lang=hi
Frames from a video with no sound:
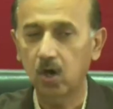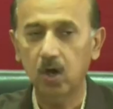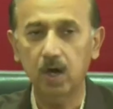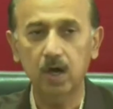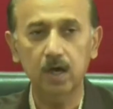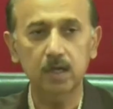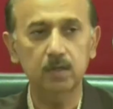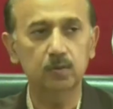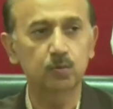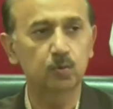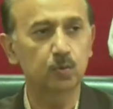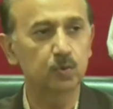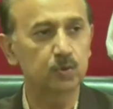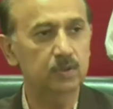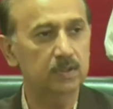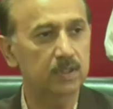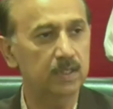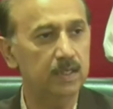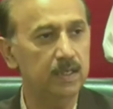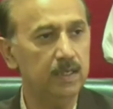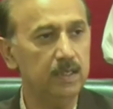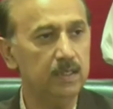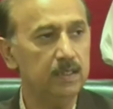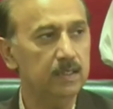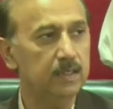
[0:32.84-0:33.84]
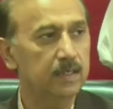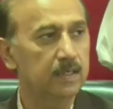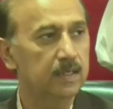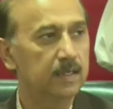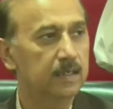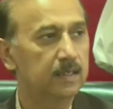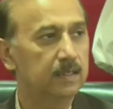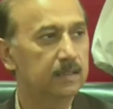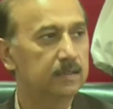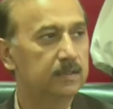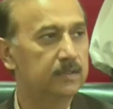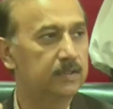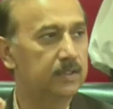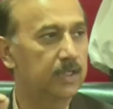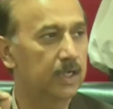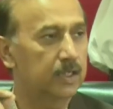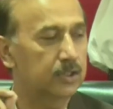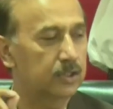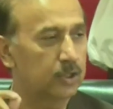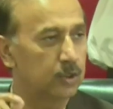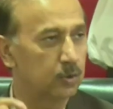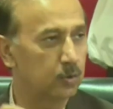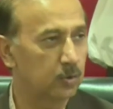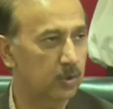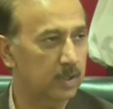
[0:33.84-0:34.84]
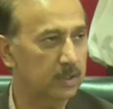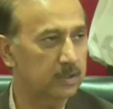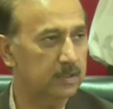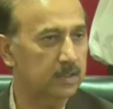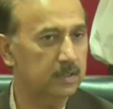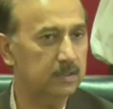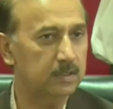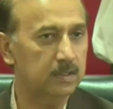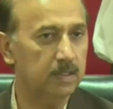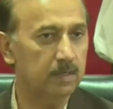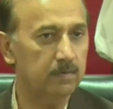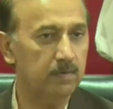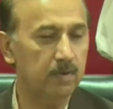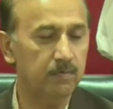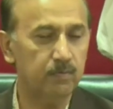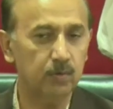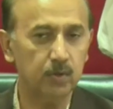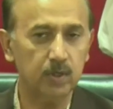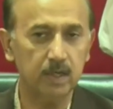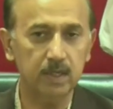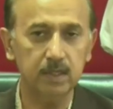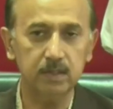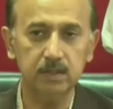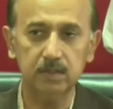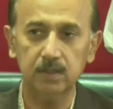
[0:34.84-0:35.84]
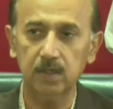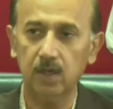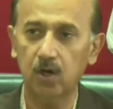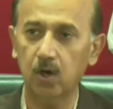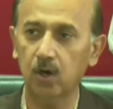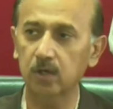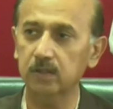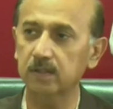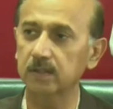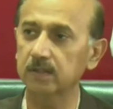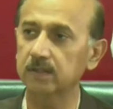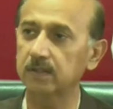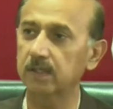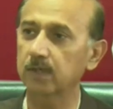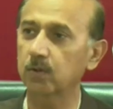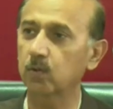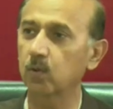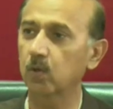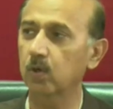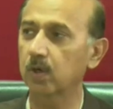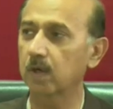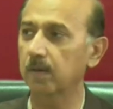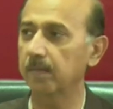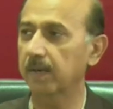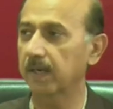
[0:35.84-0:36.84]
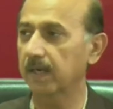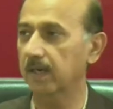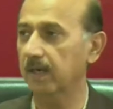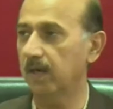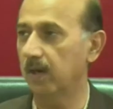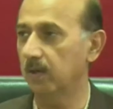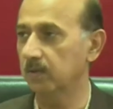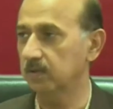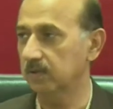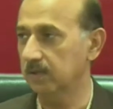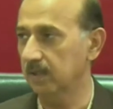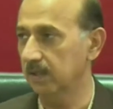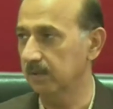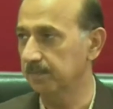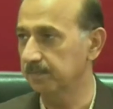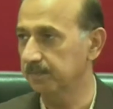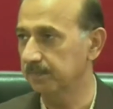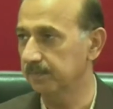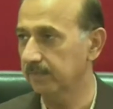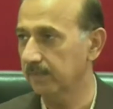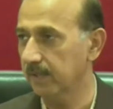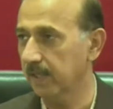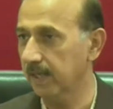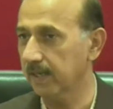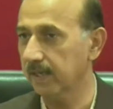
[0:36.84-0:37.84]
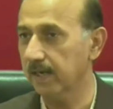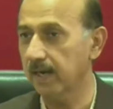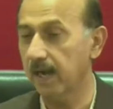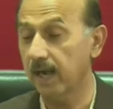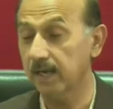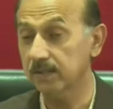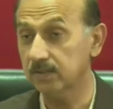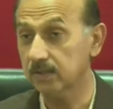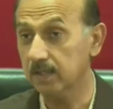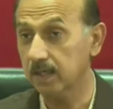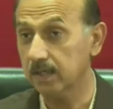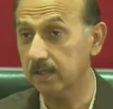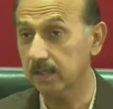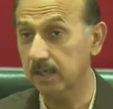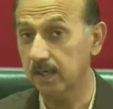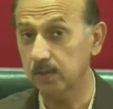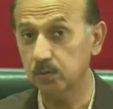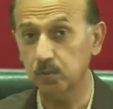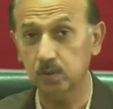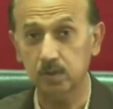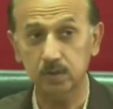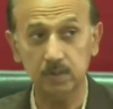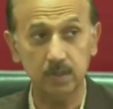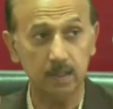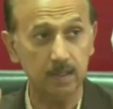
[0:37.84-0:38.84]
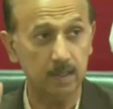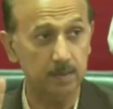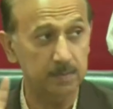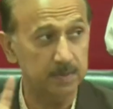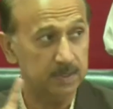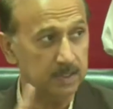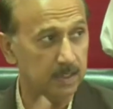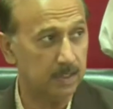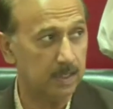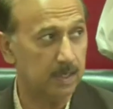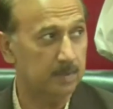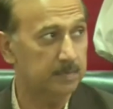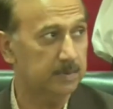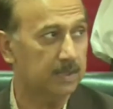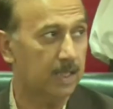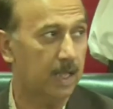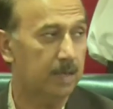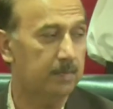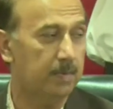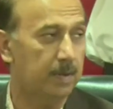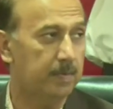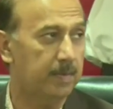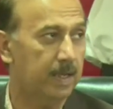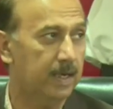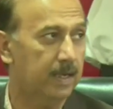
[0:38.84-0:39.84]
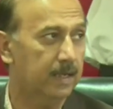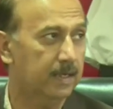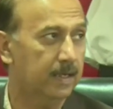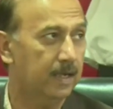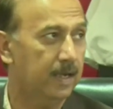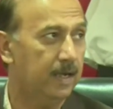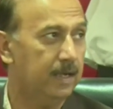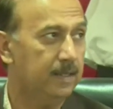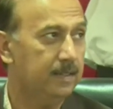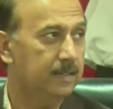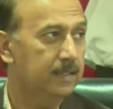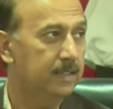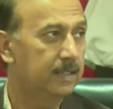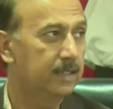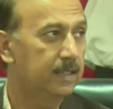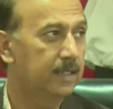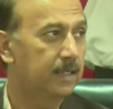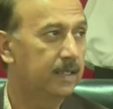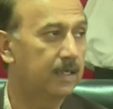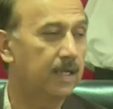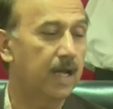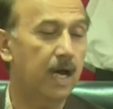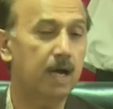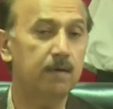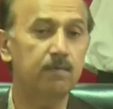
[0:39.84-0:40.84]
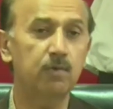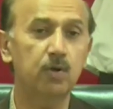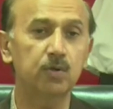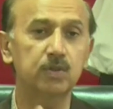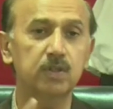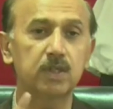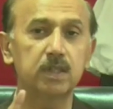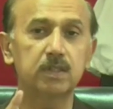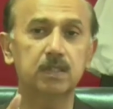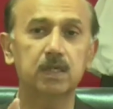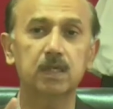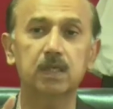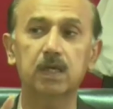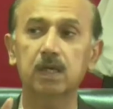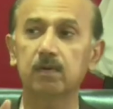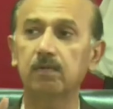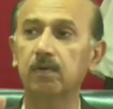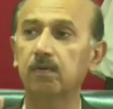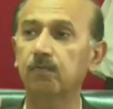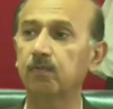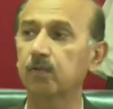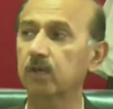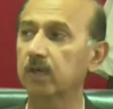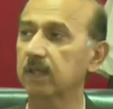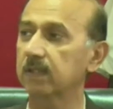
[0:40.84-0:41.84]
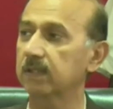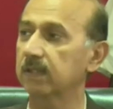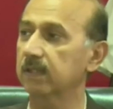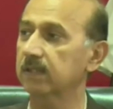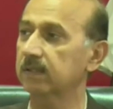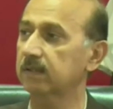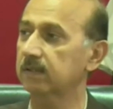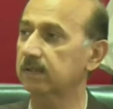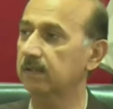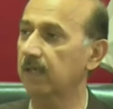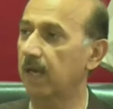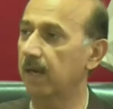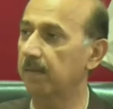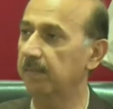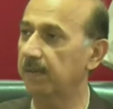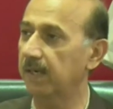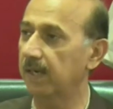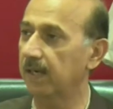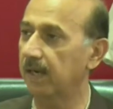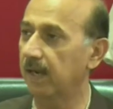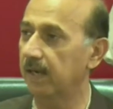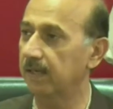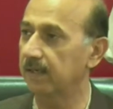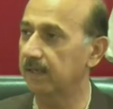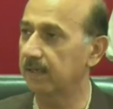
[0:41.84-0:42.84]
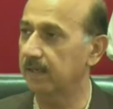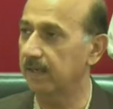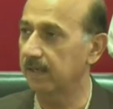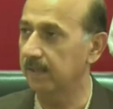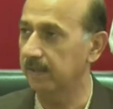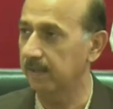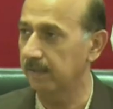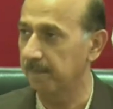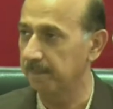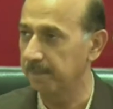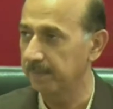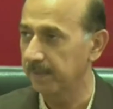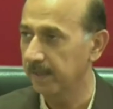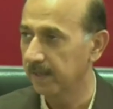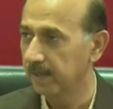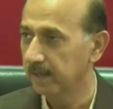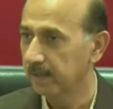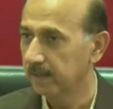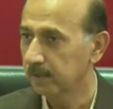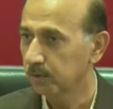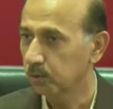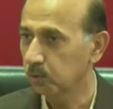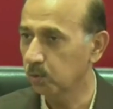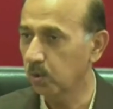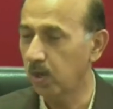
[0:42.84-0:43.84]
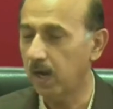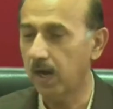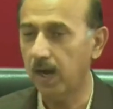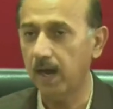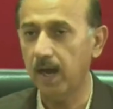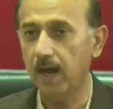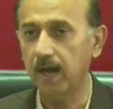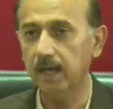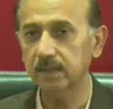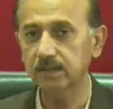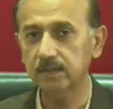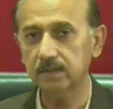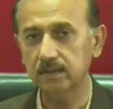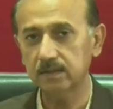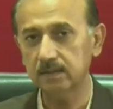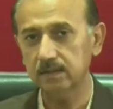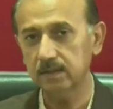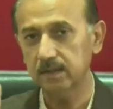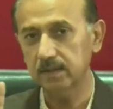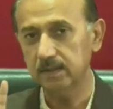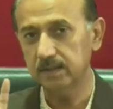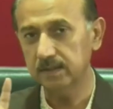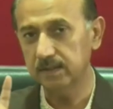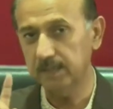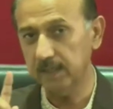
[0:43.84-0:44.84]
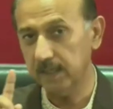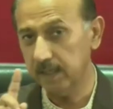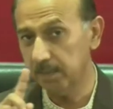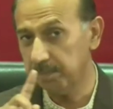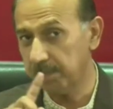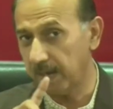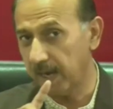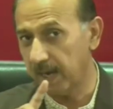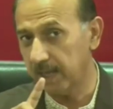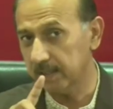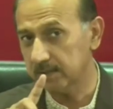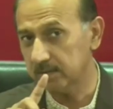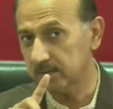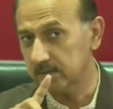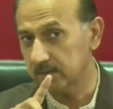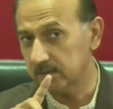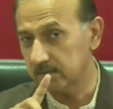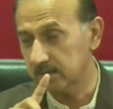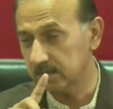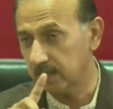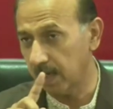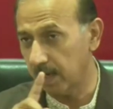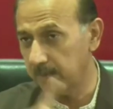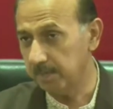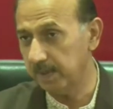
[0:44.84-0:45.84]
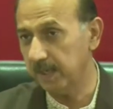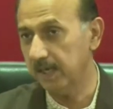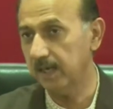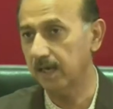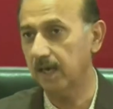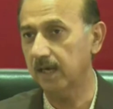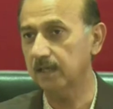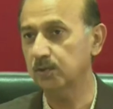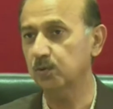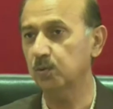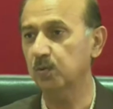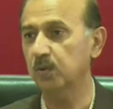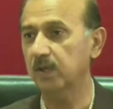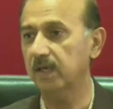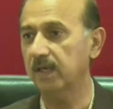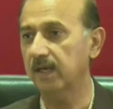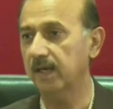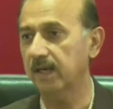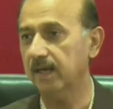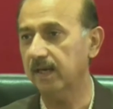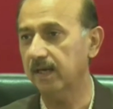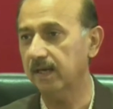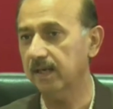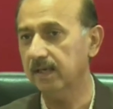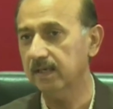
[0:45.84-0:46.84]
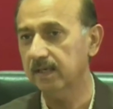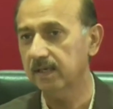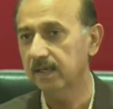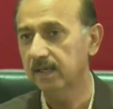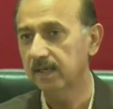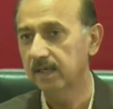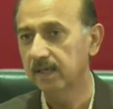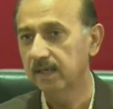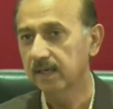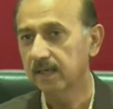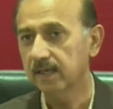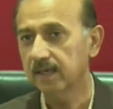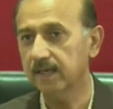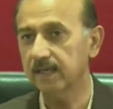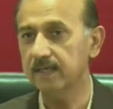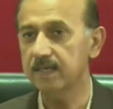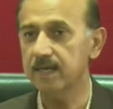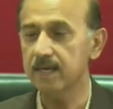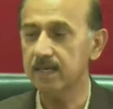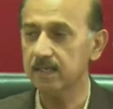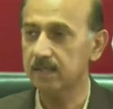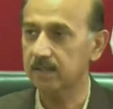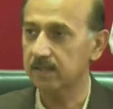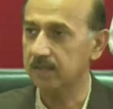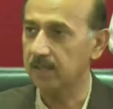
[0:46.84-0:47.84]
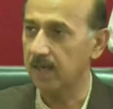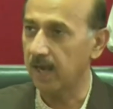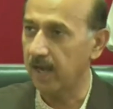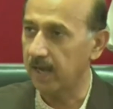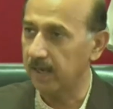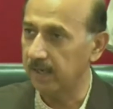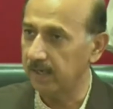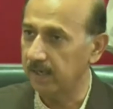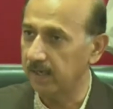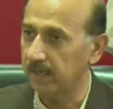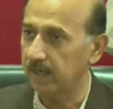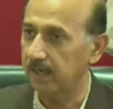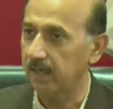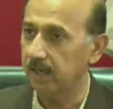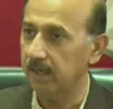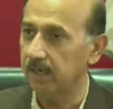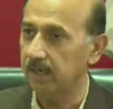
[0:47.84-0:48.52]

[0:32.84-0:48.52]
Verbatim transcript: और दूसरी जीएचक्यू की सीसीटीवी फुटेज और तीसरी कोर कमांडर हाउस की लेकिन आज तक ना जुडिशल कमीशन का मुतालबा माना गया ना वो सीसीटीवी फुटेजेस सामने लाई गई तो आज ये बात सामने आ चुकी है कि ये सारे